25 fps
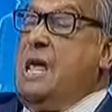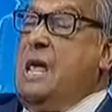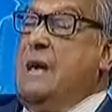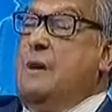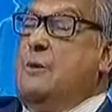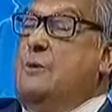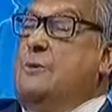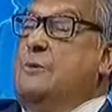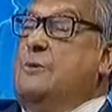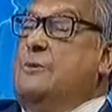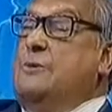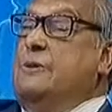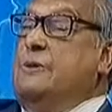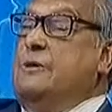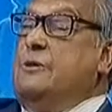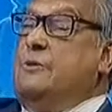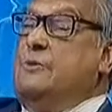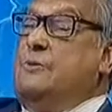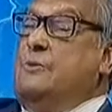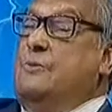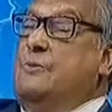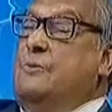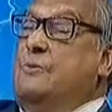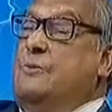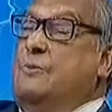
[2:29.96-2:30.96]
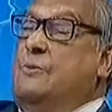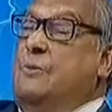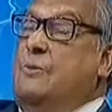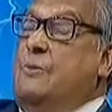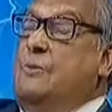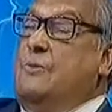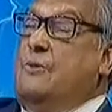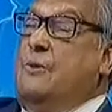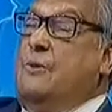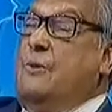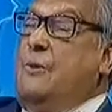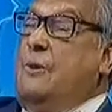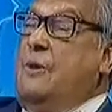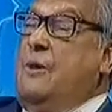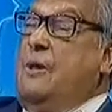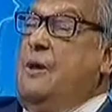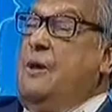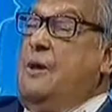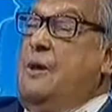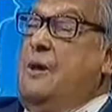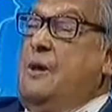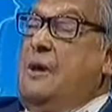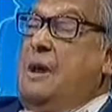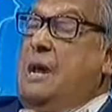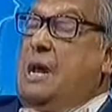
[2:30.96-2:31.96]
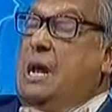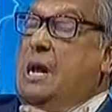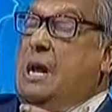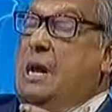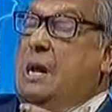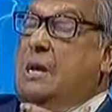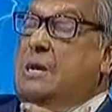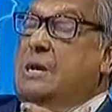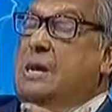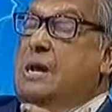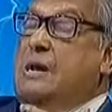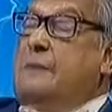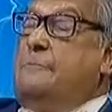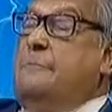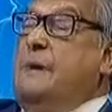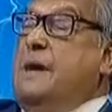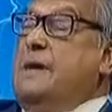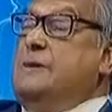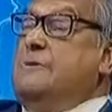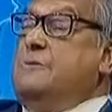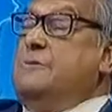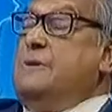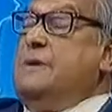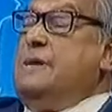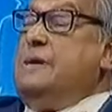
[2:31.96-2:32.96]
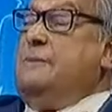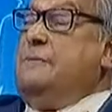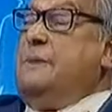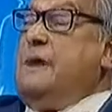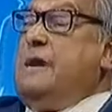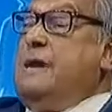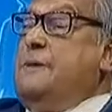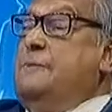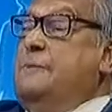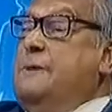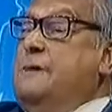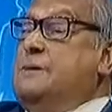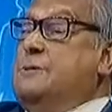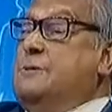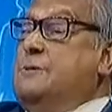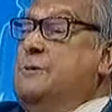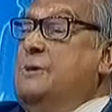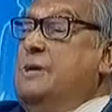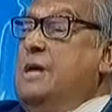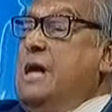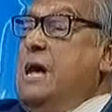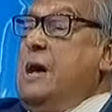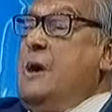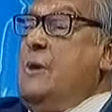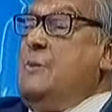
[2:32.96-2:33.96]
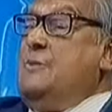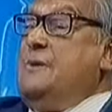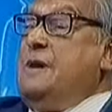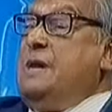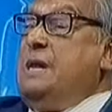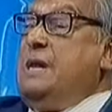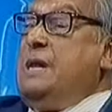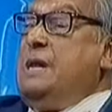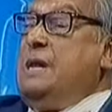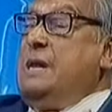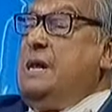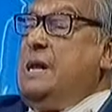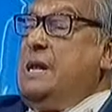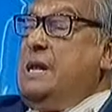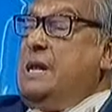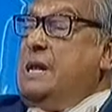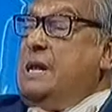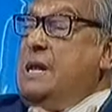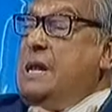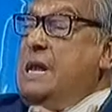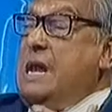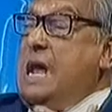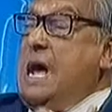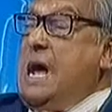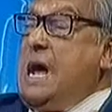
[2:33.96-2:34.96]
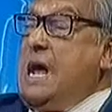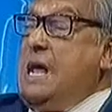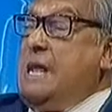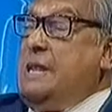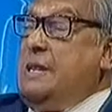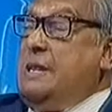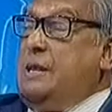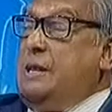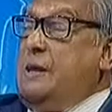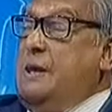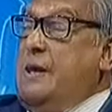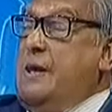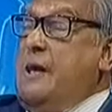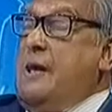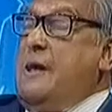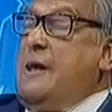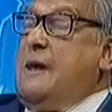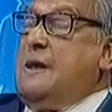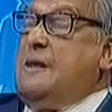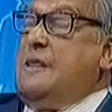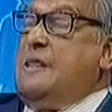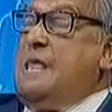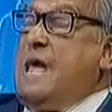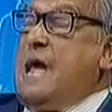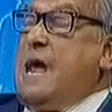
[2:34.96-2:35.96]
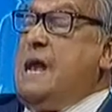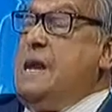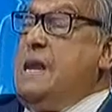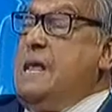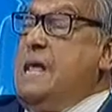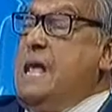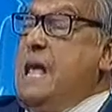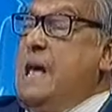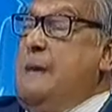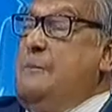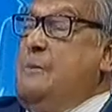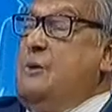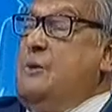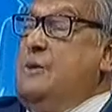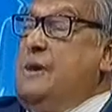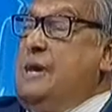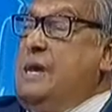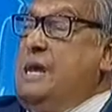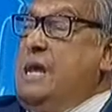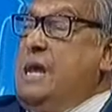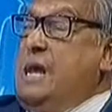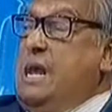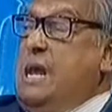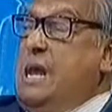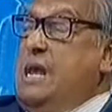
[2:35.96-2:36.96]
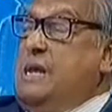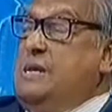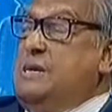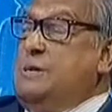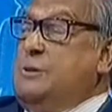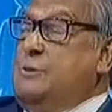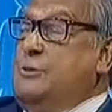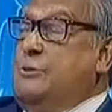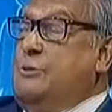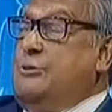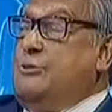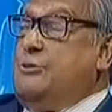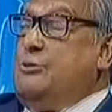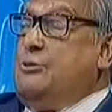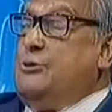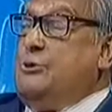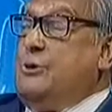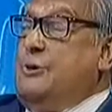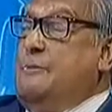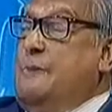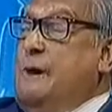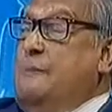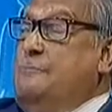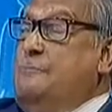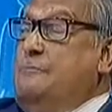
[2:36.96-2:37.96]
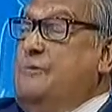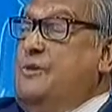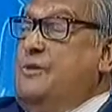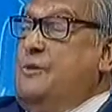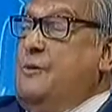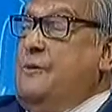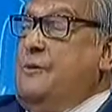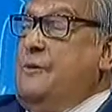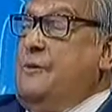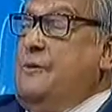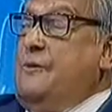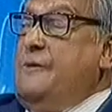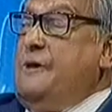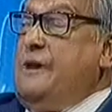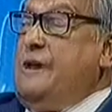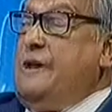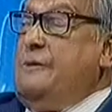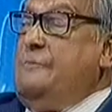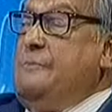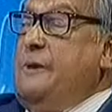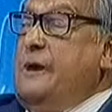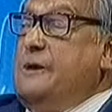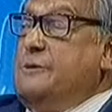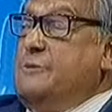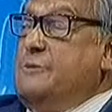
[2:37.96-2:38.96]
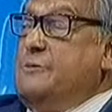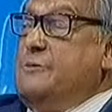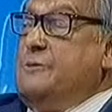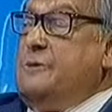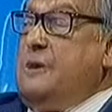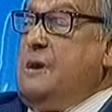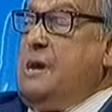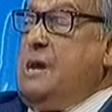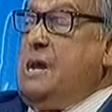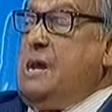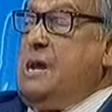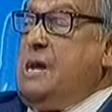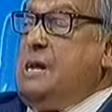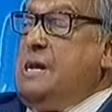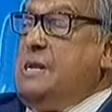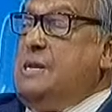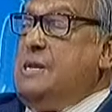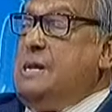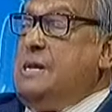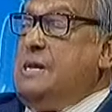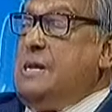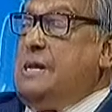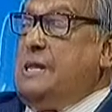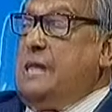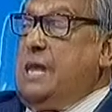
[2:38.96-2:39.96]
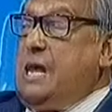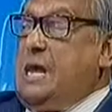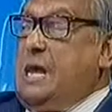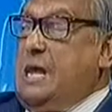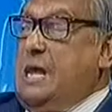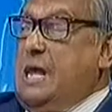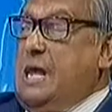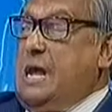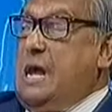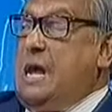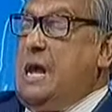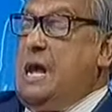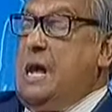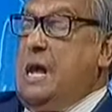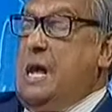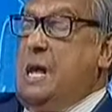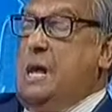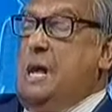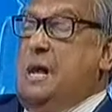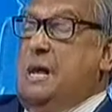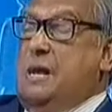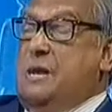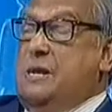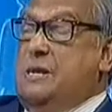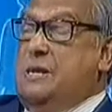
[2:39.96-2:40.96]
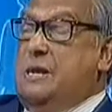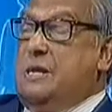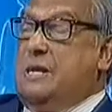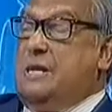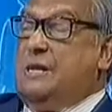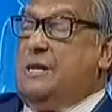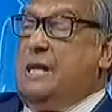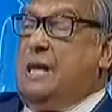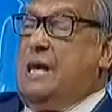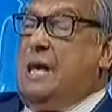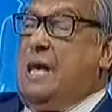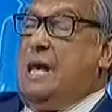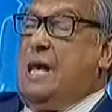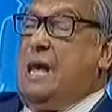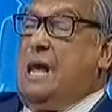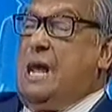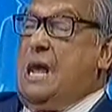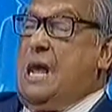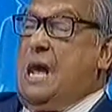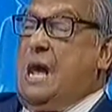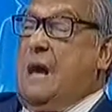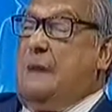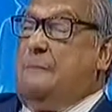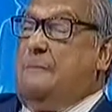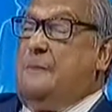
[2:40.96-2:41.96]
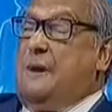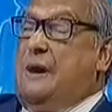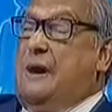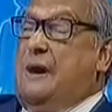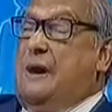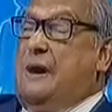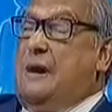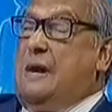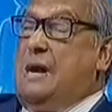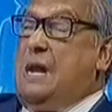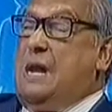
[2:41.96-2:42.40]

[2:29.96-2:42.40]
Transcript: এগুলো কিন্তু কোনো নির্বাচনী ম্যানিফেস্টোতে আওয়ামী লীগ না দেয়নি এমনকি এই যে সদ্য সমাপ্ত নির্বাচন যেটাতে হ্যাঁ যেটাতে আপনার